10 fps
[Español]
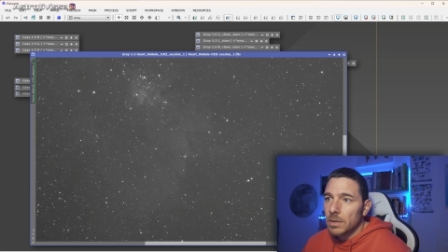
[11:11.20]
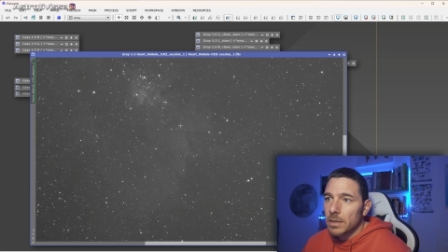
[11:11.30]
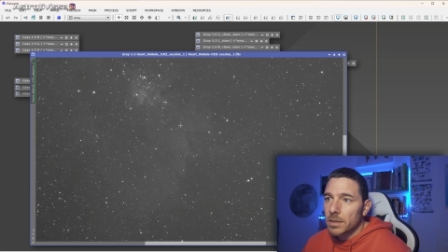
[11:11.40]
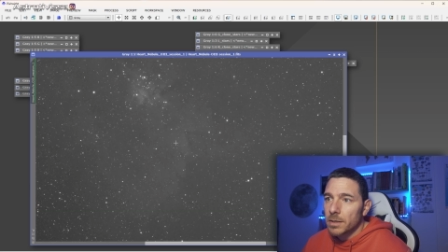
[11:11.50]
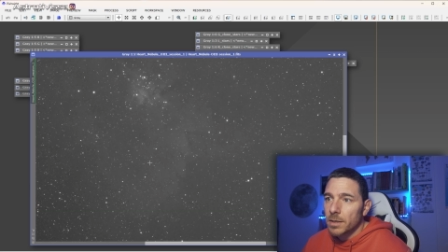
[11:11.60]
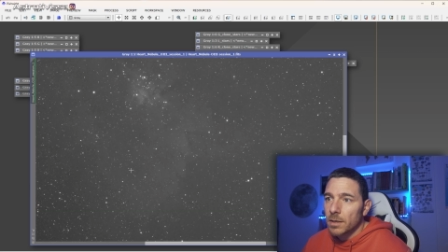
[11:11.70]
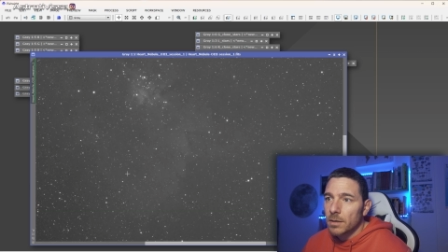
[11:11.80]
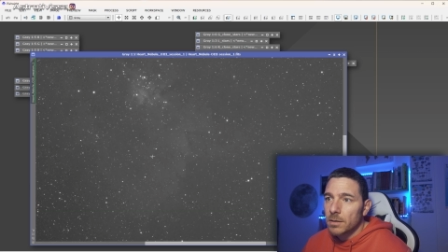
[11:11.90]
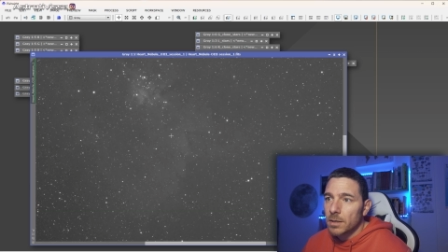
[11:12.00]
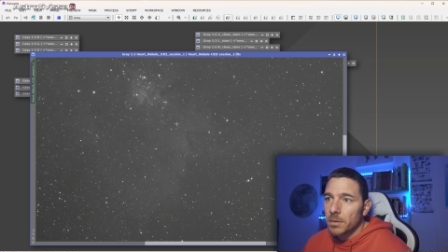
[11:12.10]
La
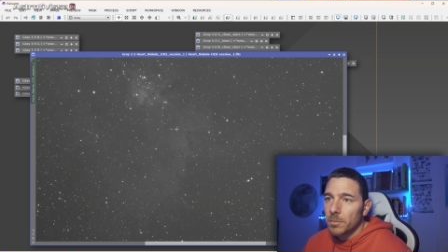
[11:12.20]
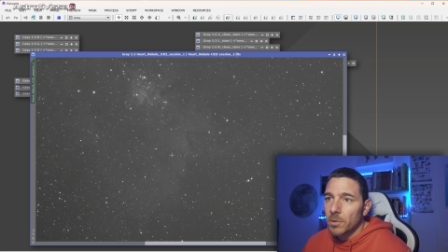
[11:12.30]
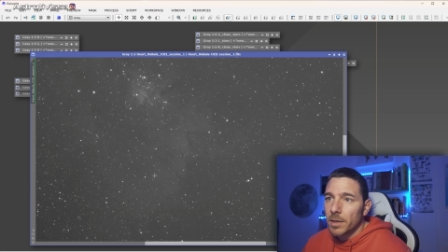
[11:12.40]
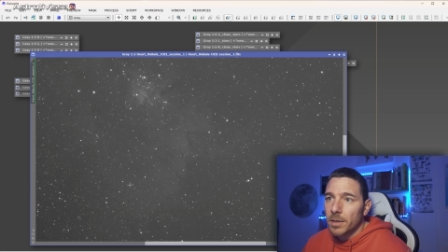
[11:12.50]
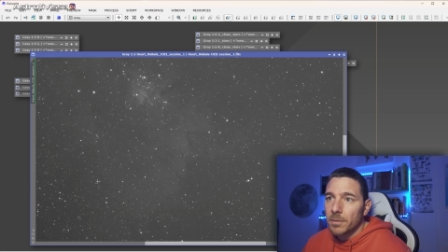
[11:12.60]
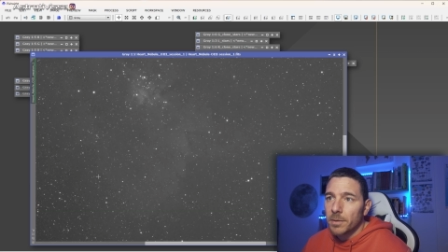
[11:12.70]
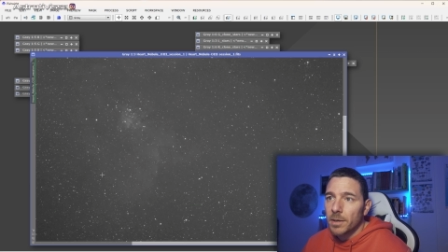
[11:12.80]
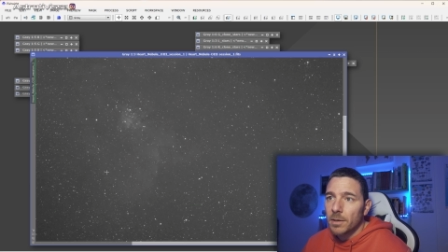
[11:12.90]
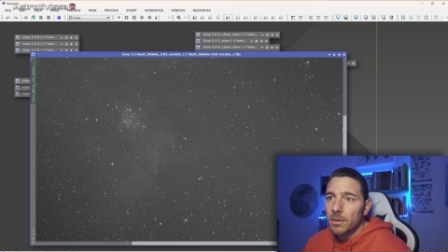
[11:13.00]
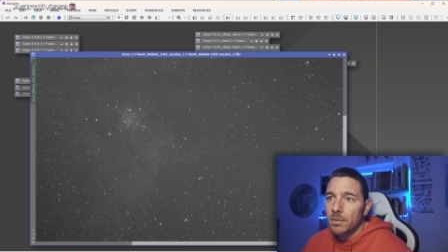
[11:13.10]
señal se ve por aquí
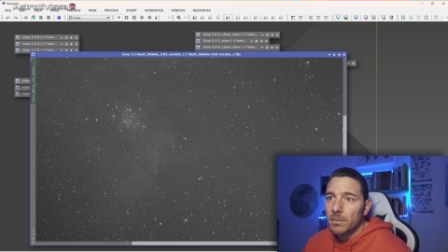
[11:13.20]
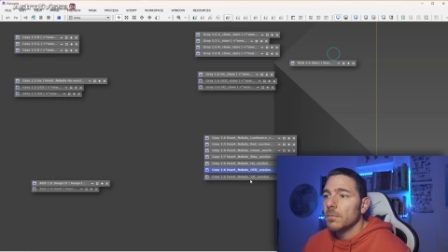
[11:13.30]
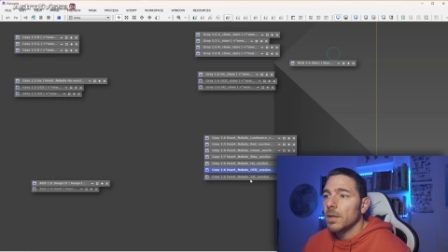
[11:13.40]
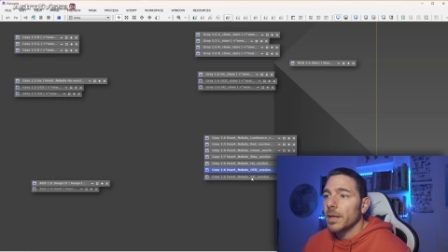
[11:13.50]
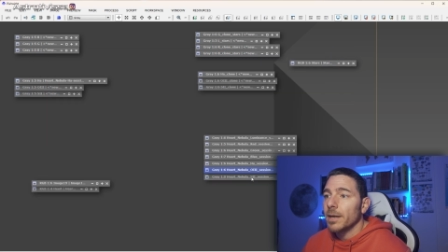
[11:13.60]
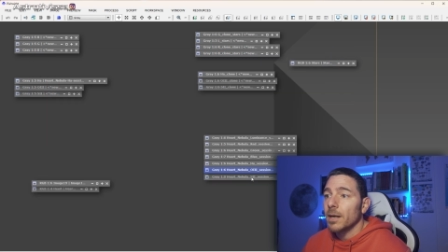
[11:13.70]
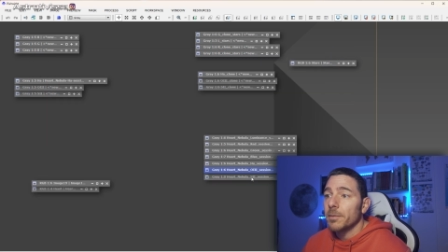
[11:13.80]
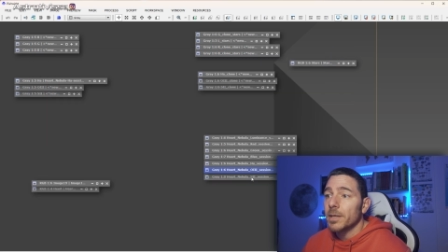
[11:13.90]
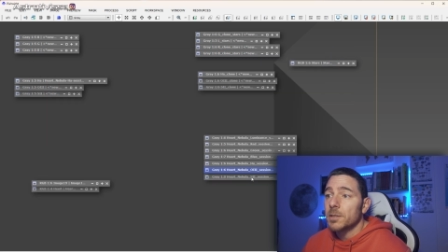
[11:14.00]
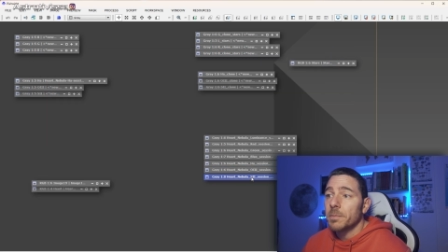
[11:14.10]
bien. La que
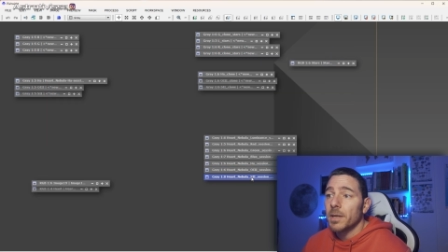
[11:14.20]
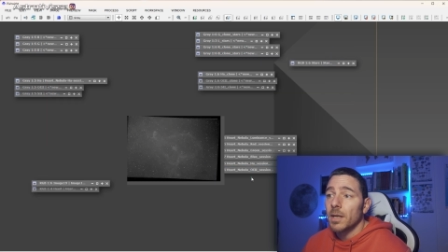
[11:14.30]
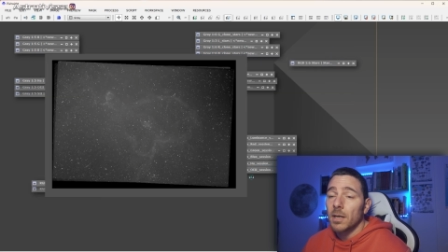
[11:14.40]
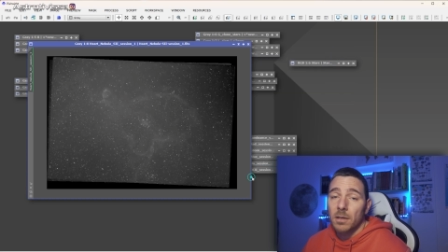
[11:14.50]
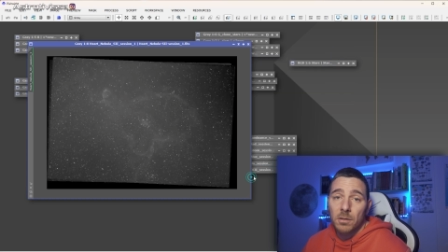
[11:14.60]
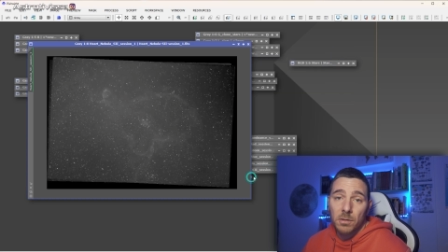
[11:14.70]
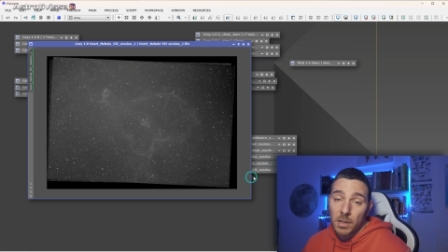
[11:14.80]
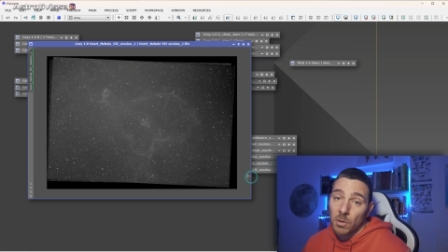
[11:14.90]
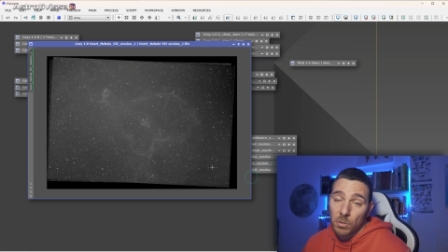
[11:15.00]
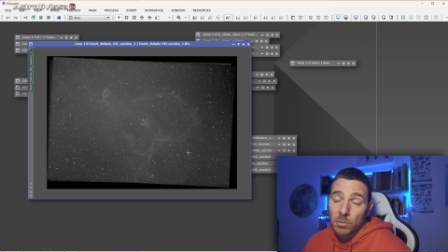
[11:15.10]
cabría esperar
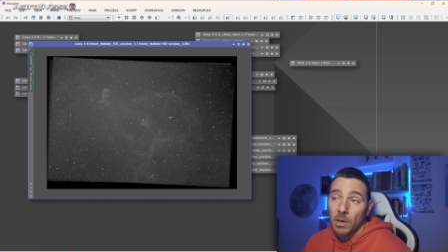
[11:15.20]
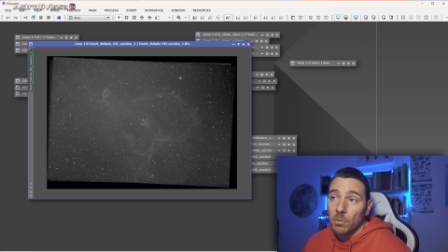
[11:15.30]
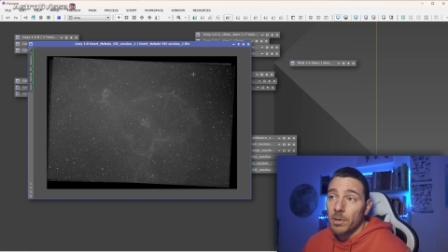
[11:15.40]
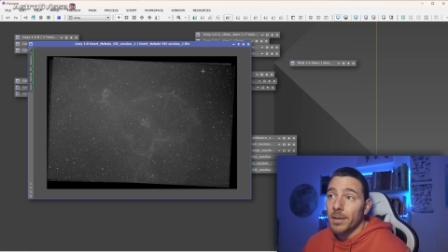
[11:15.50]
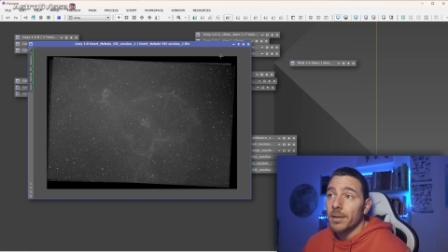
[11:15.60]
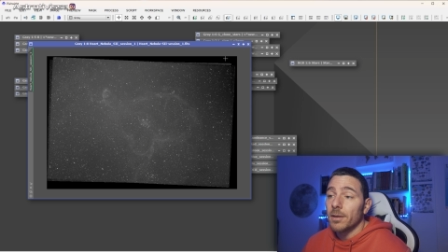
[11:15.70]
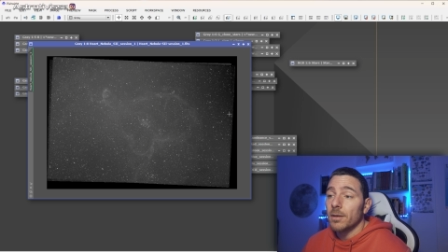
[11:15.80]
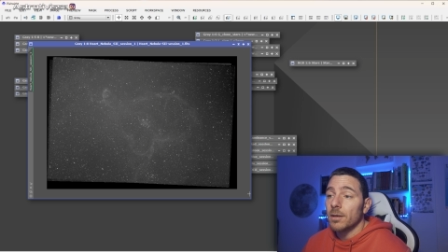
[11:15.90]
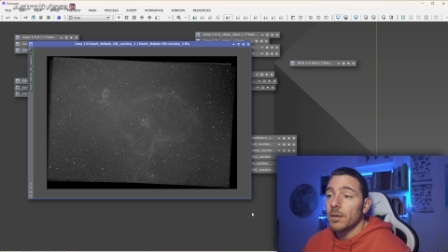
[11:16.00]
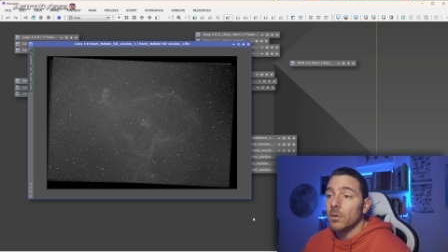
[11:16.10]
y con una luna
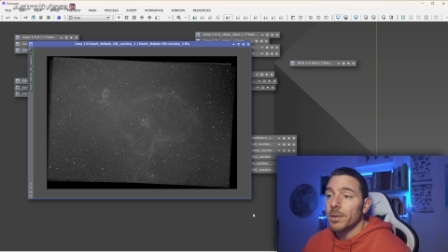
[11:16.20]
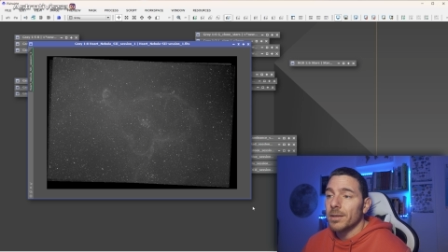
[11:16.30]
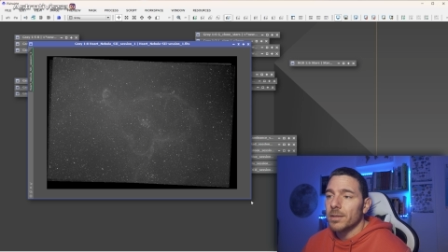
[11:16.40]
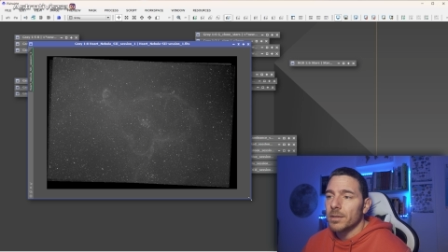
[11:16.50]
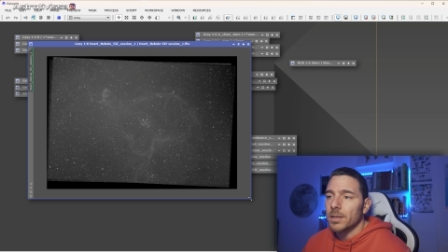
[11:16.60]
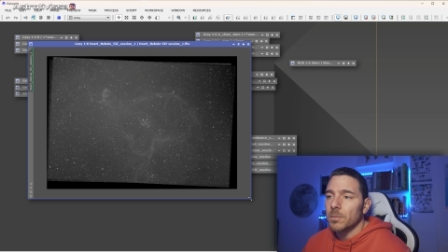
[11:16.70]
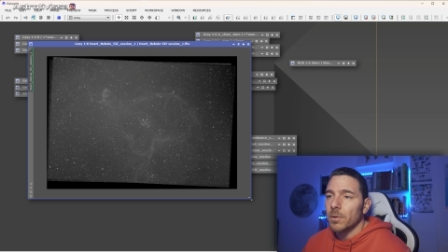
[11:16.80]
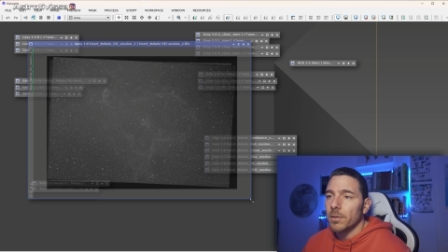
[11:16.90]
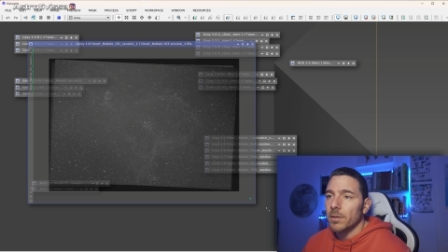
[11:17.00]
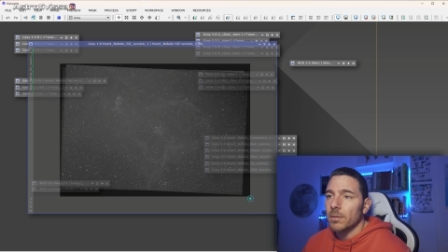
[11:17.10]
del
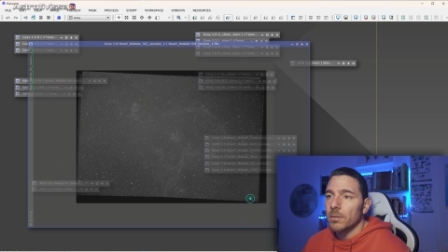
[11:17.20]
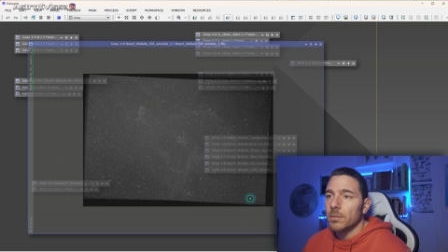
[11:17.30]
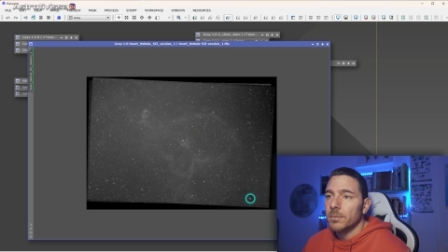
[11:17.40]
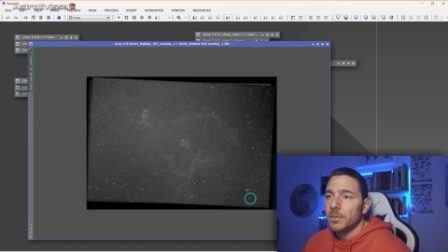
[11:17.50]
97%.